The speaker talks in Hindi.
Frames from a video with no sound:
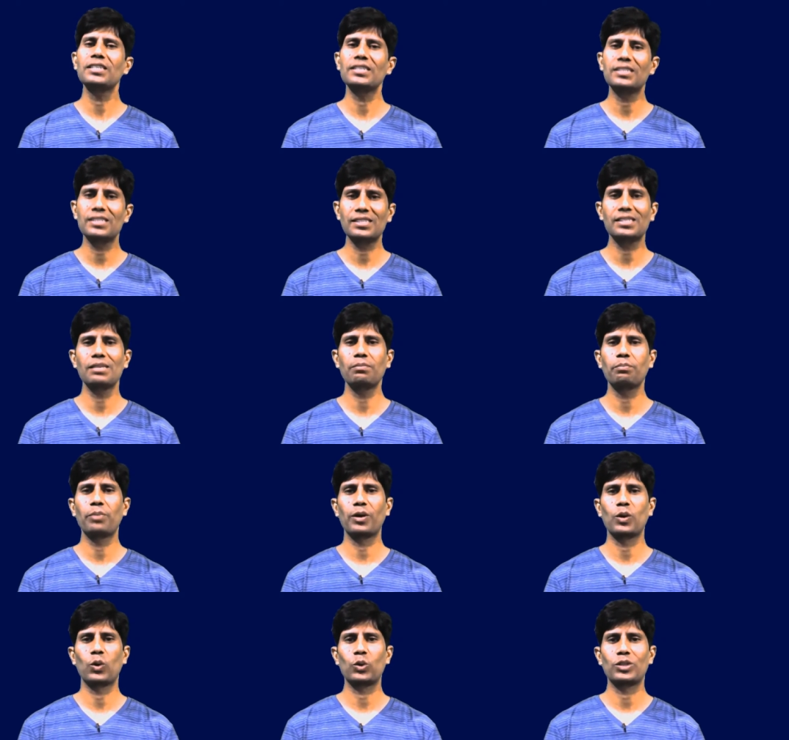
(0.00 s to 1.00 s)

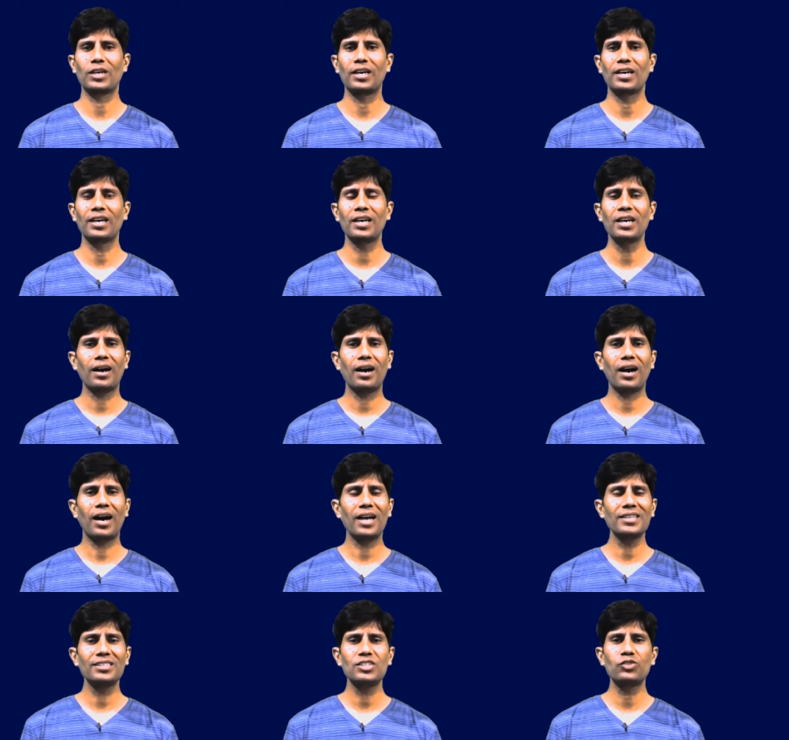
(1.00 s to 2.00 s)
सिंपल होता है
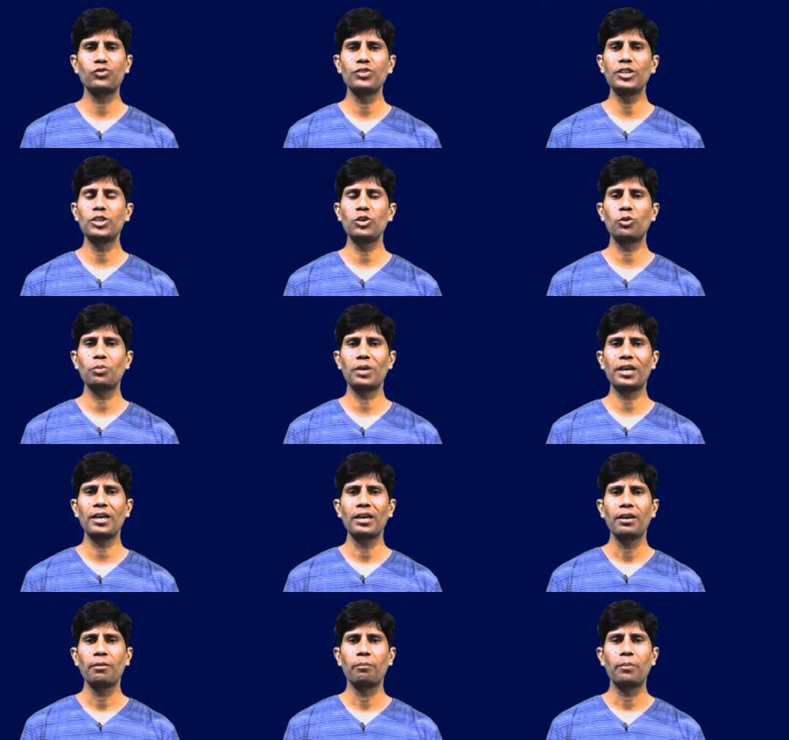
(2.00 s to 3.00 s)
आज इस वीडियो
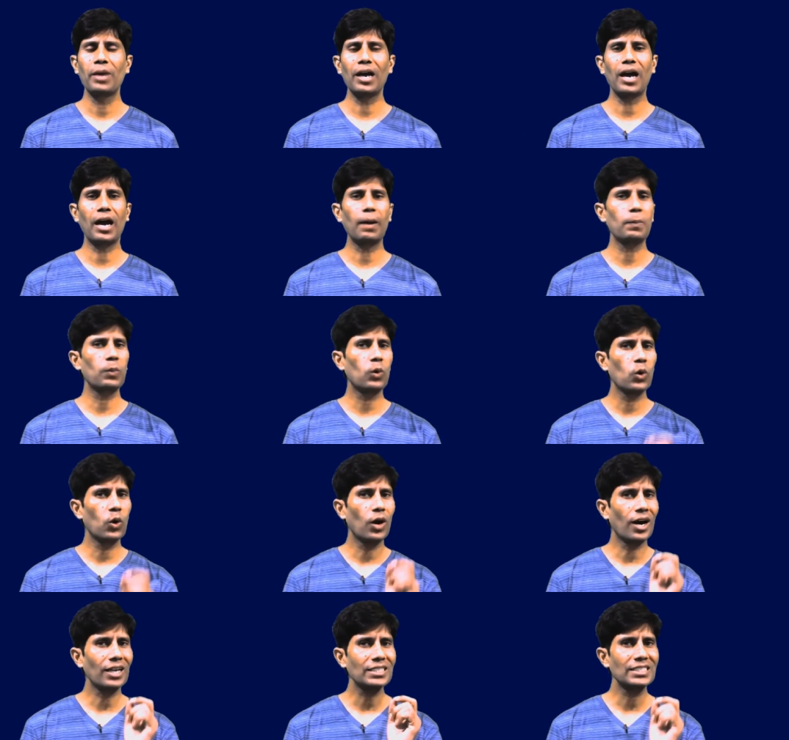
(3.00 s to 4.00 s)
में मैं आपको
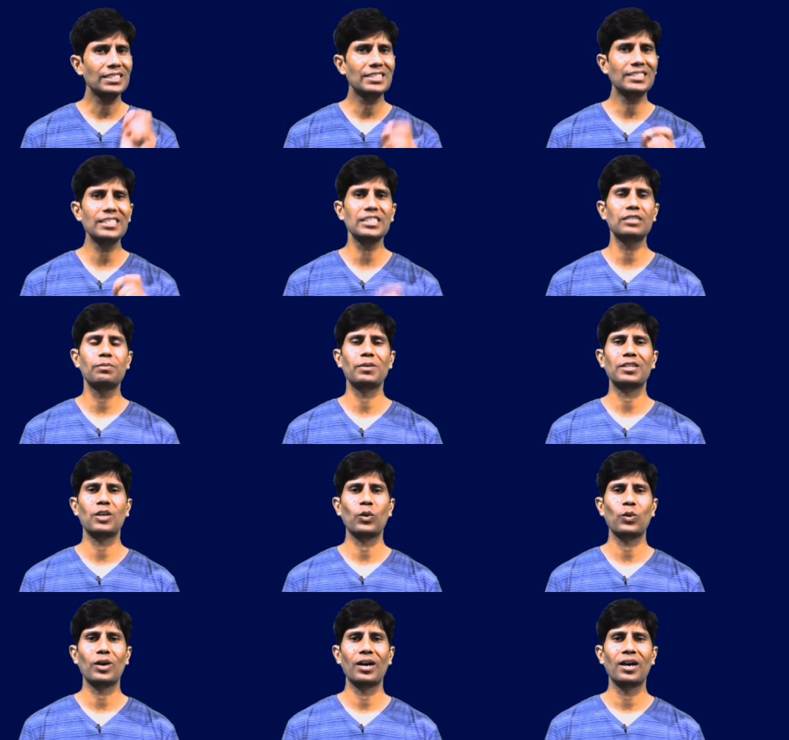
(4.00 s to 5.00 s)
हर चीज
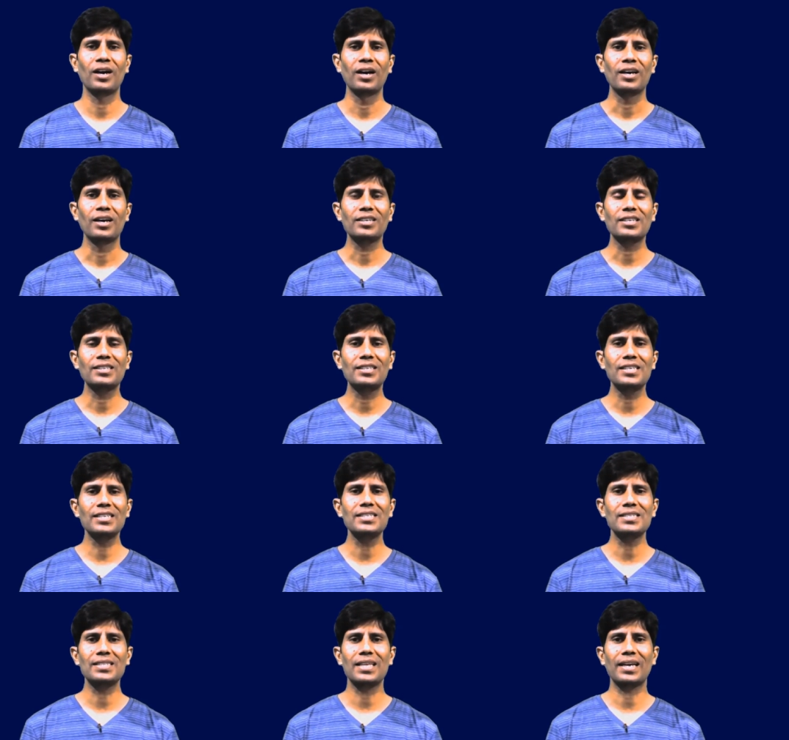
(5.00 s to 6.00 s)
बताऊंगा कि
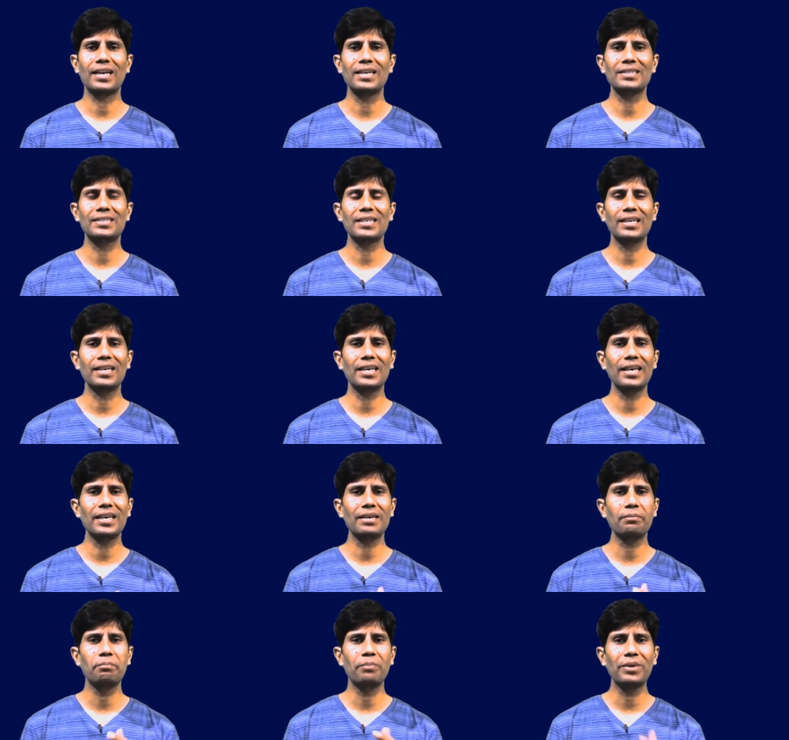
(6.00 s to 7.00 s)
किस तरह से
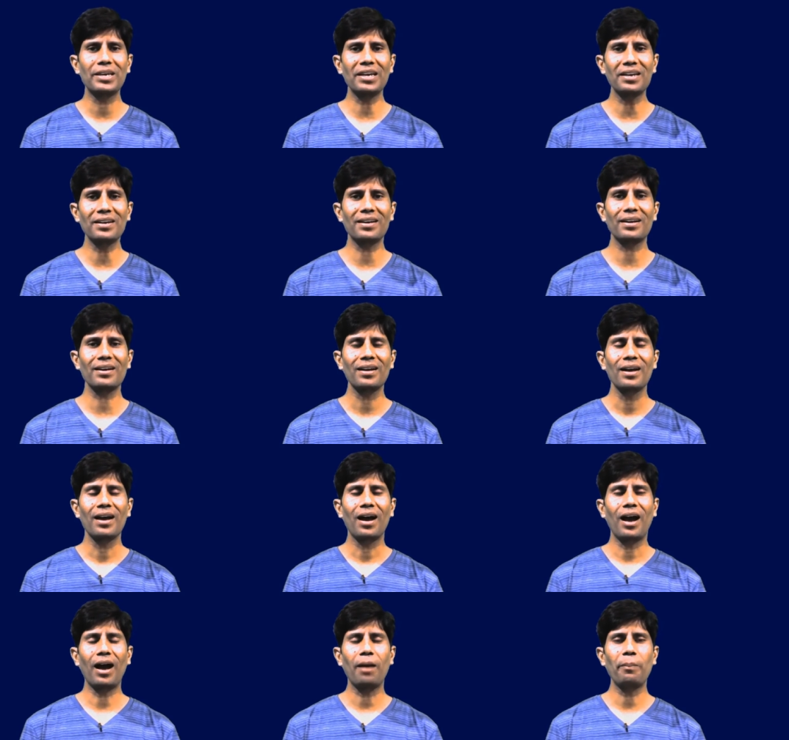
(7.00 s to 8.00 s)
एक बिगेनर
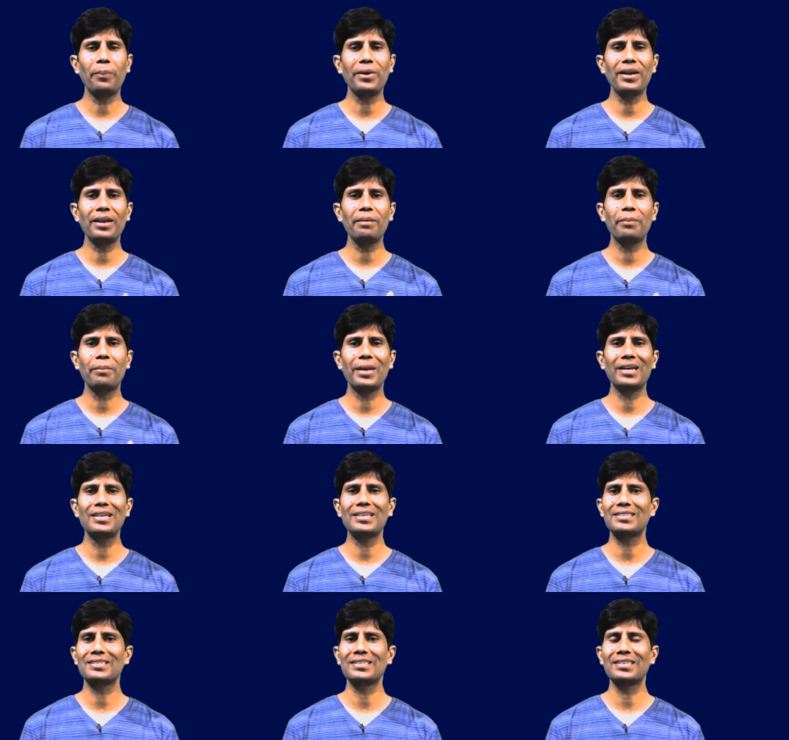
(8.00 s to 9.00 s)
अपने
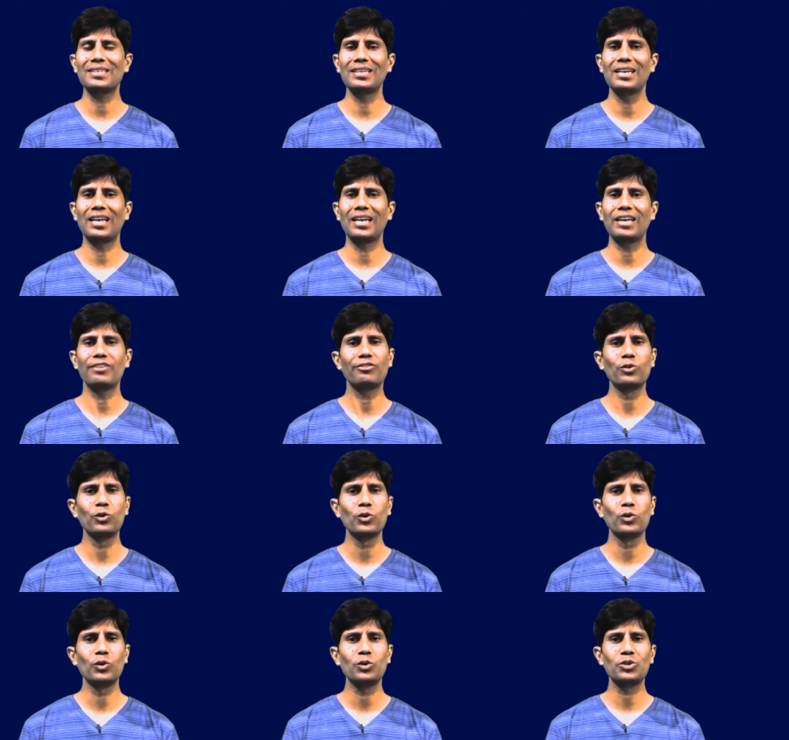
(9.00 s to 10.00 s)
मेडिटेशन की लाइफ को
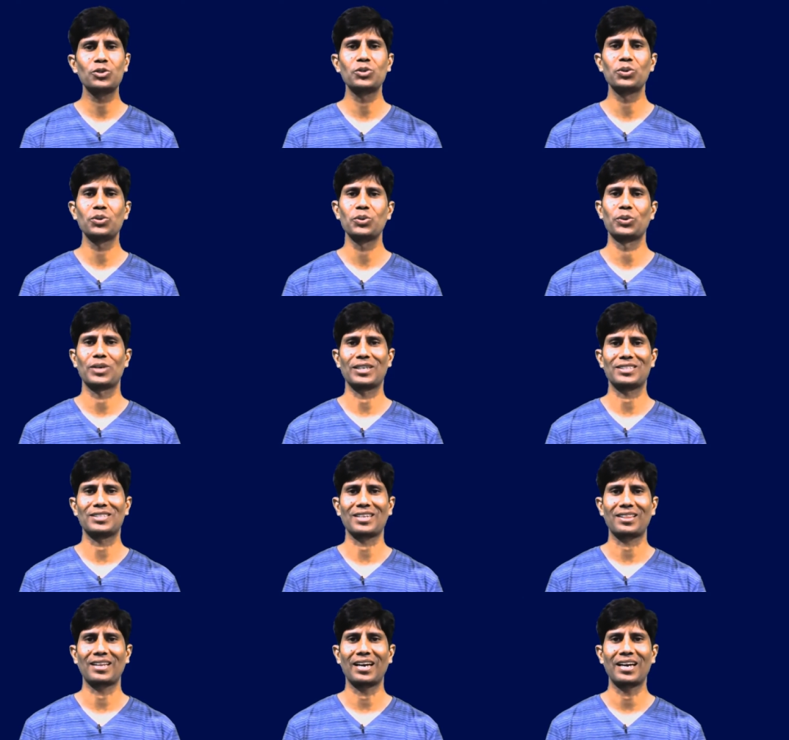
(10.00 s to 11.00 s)
शुरू कर
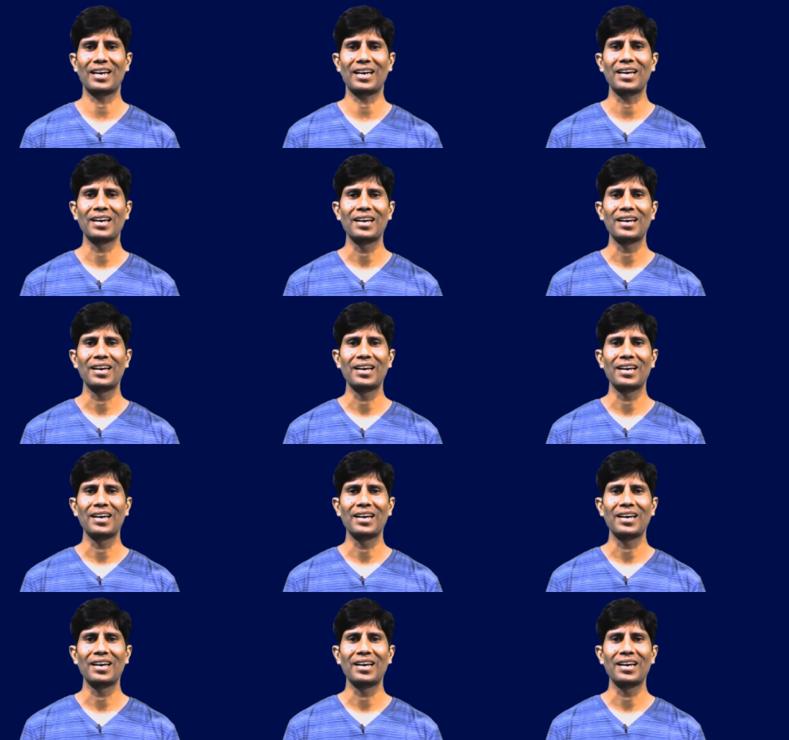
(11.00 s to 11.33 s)
सकता है